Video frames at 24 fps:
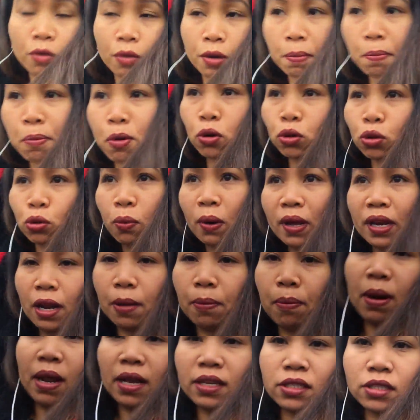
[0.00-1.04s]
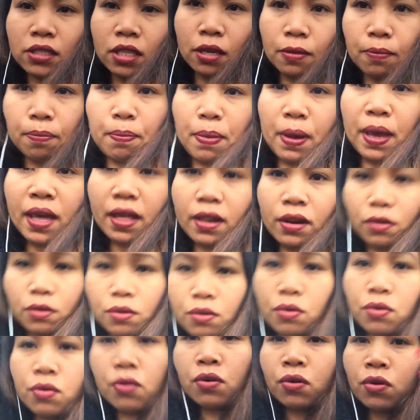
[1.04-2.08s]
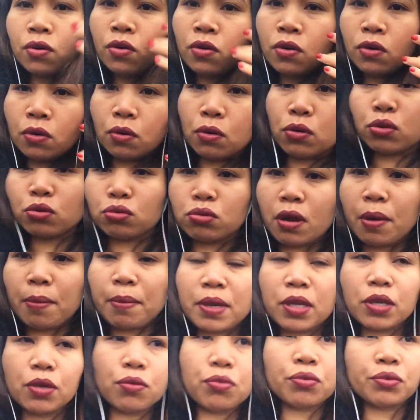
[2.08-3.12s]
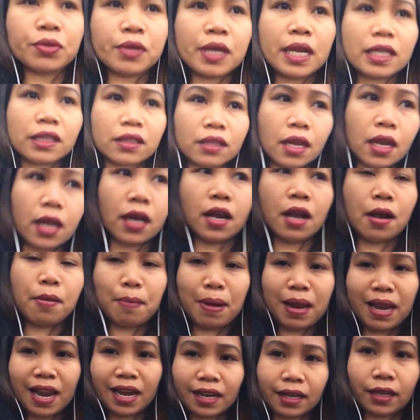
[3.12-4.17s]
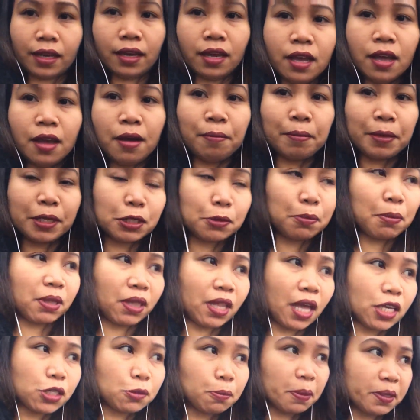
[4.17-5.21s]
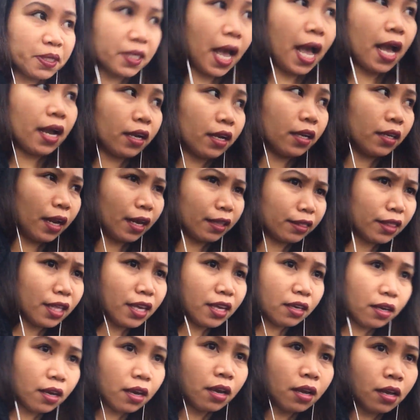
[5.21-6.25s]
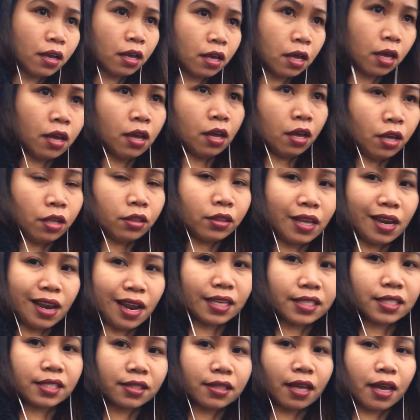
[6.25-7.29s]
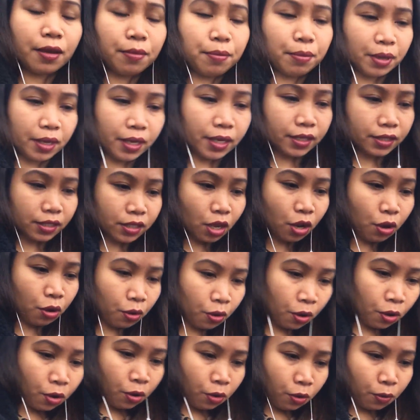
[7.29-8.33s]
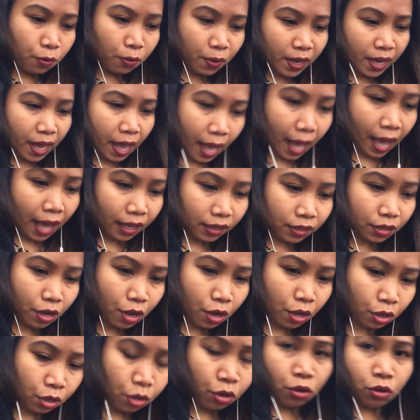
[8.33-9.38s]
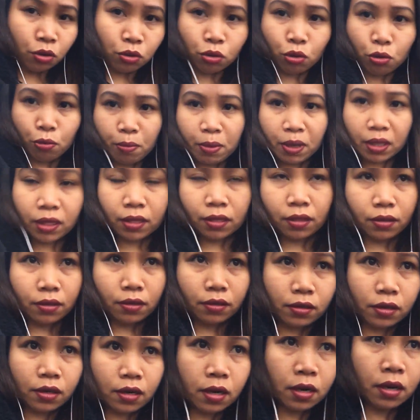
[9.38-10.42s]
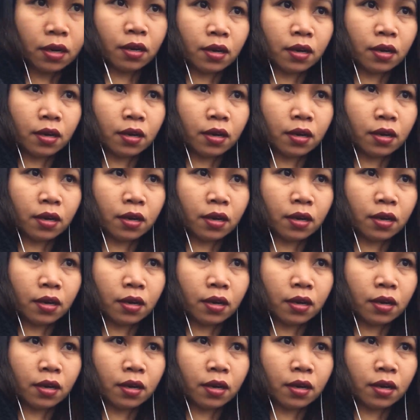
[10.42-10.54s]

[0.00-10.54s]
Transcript: we bought one na plastic. Pero, gusto namin yung real talaga malaki. Mas mataas pa sa akin. I think, the last time is, we had 2 meter